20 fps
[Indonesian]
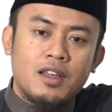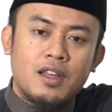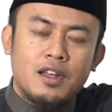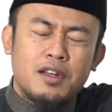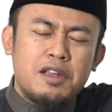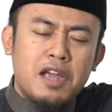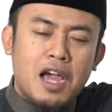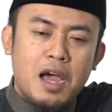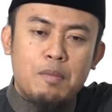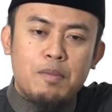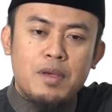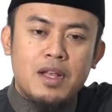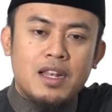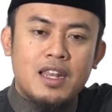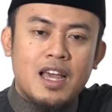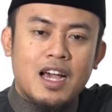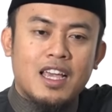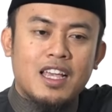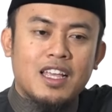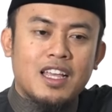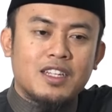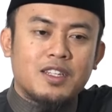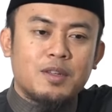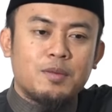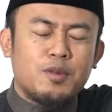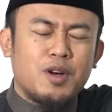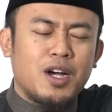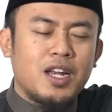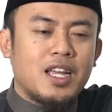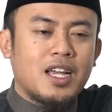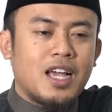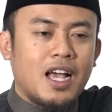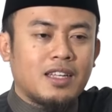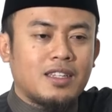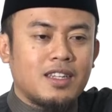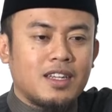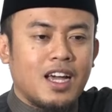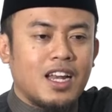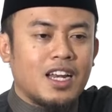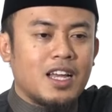diambil dagingnya semua,
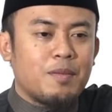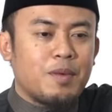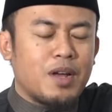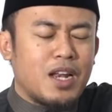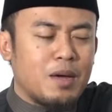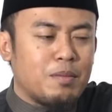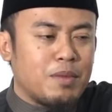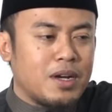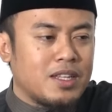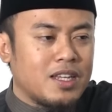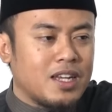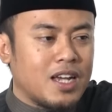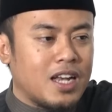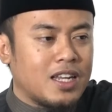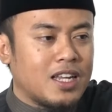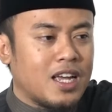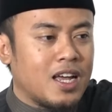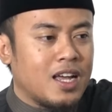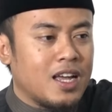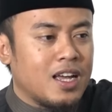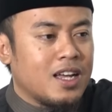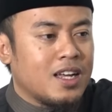dikasihkan kepada majikannya.